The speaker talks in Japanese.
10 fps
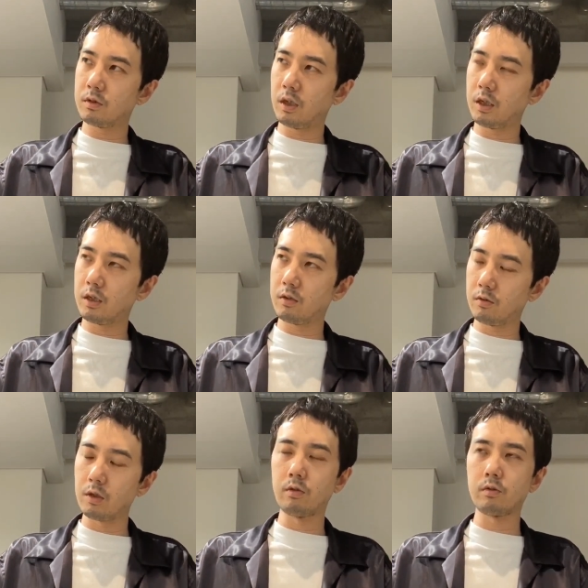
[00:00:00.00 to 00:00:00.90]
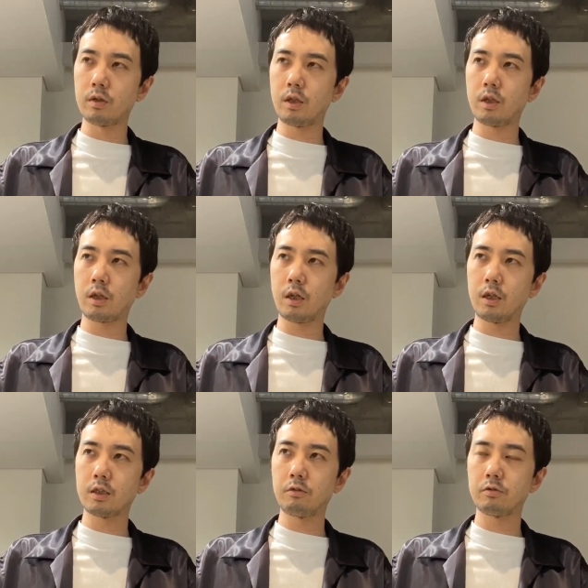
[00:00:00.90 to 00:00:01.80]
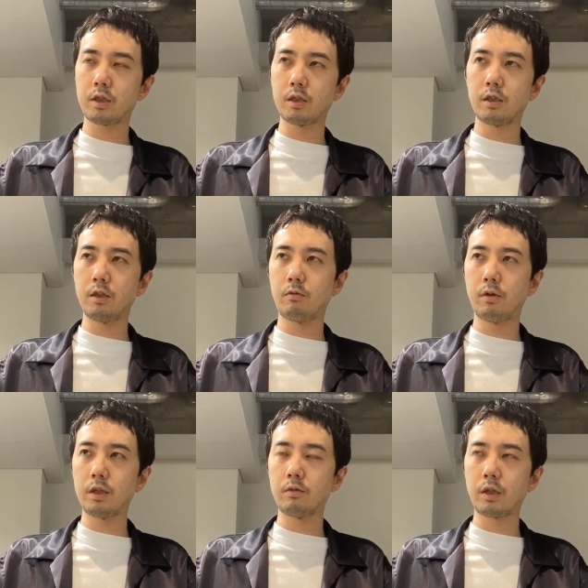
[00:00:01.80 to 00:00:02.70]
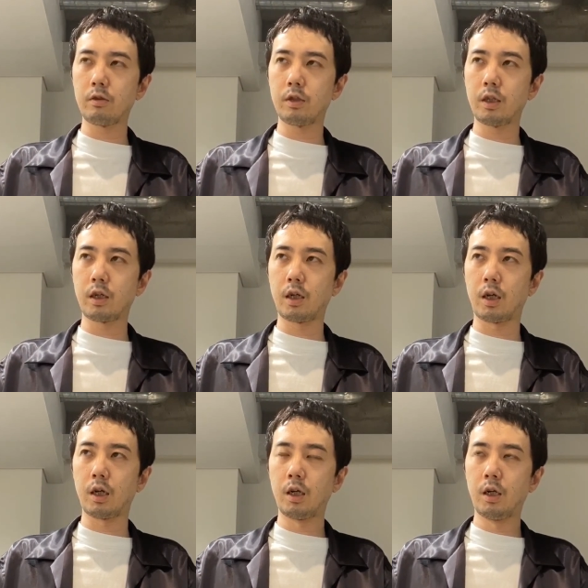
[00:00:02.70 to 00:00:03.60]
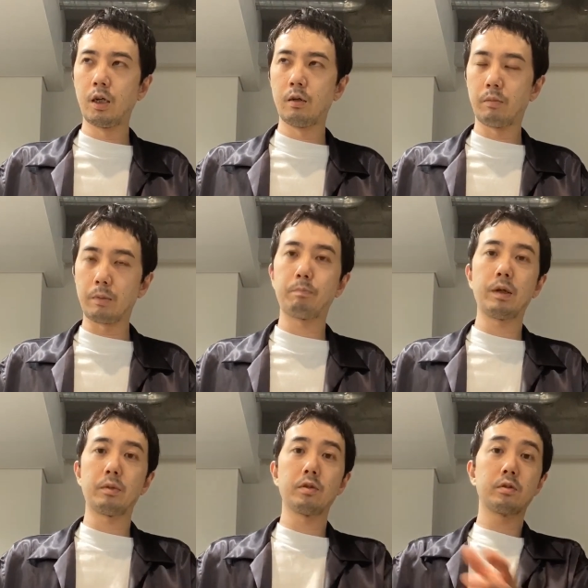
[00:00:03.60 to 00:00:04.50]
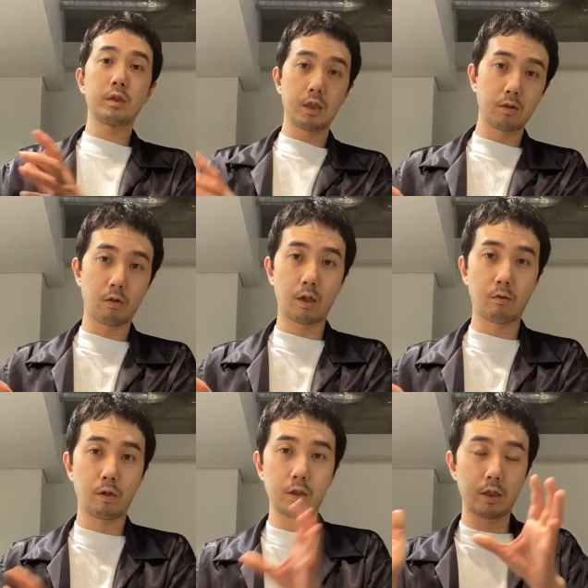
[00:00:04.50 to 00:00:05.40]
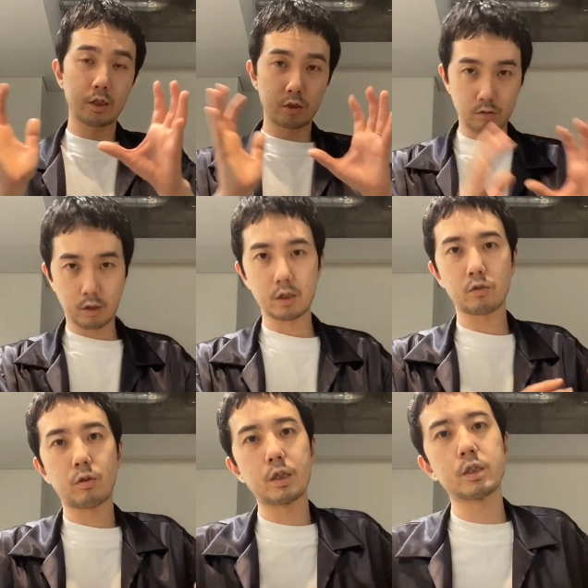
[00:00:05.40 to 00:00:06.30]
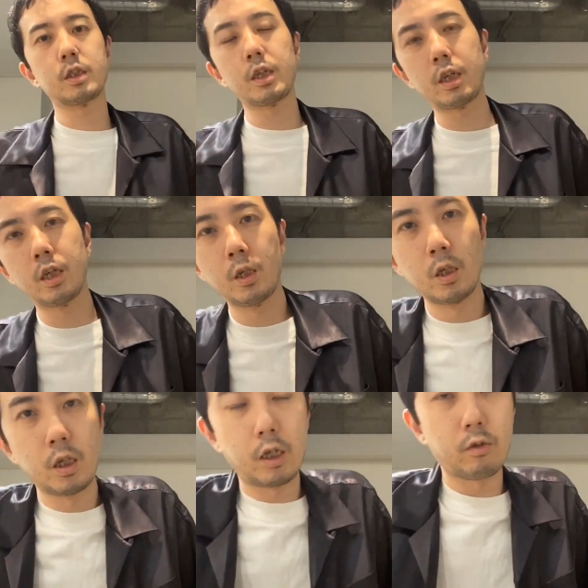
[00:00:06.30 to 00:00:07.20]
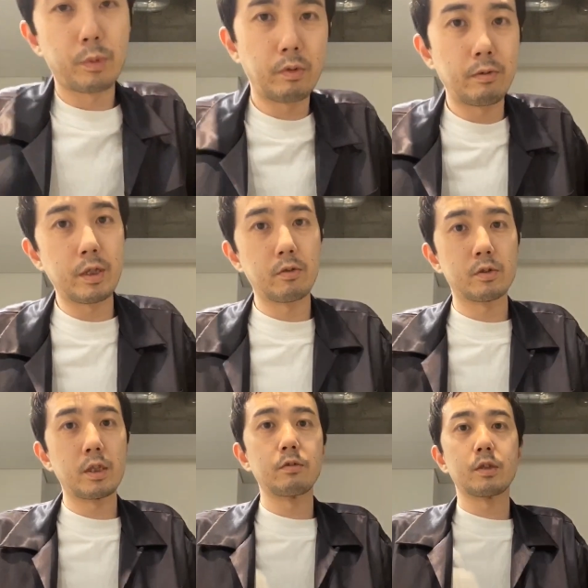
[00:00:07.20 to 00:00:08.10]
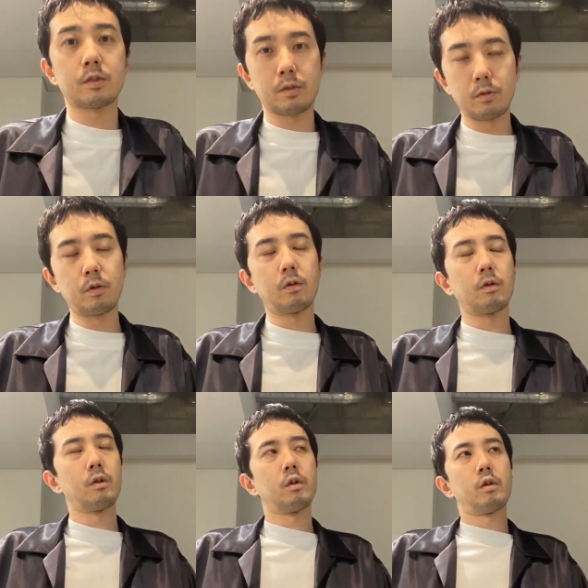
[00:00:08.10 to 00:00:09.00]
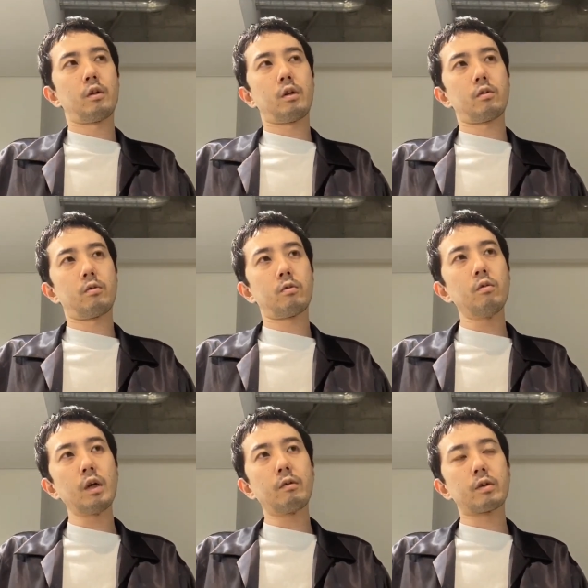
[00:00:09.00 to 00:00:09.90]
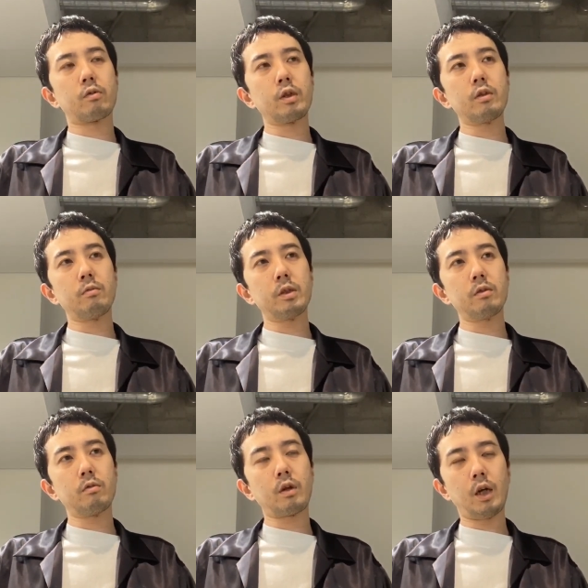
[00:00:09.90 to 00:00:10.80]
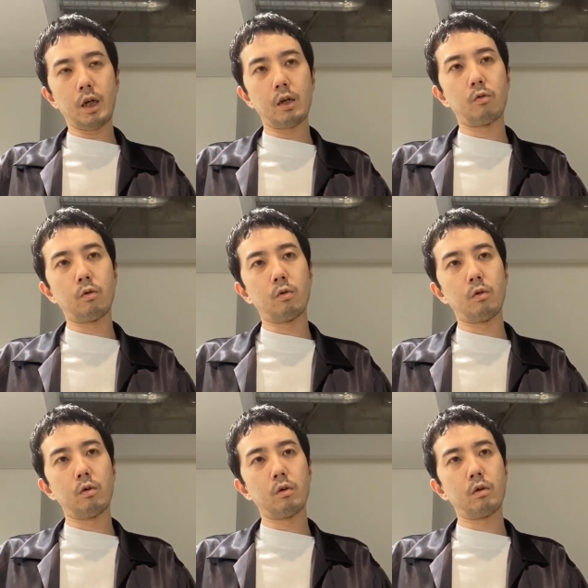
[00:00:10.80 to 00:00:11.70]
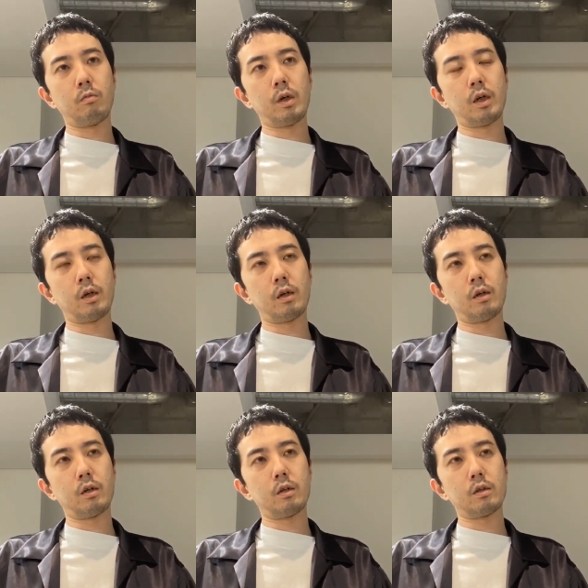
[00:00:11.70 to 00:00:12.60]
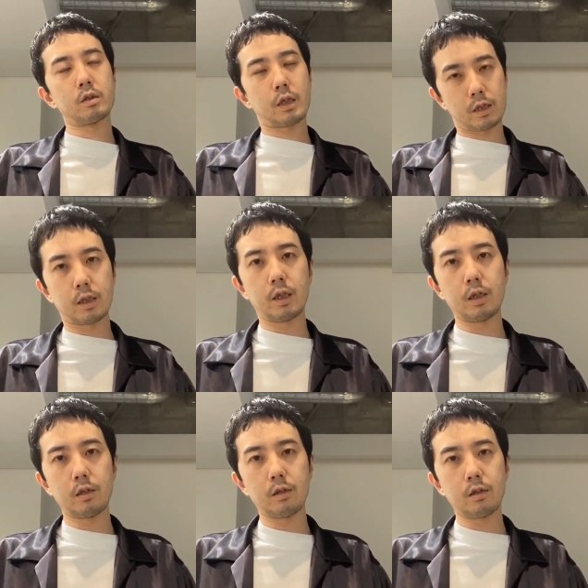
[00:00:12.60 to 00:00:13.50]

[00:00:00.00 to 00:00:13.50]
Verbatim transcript: 態といろんなカラー剤を使ってホワイト系の部屋から、まあ、いっぱいミルクティーとかホワイトアッシュとか紹介してあのビフォーアフター載せてるんですけど、あの今回はトリートメントカラーを、まあ、使って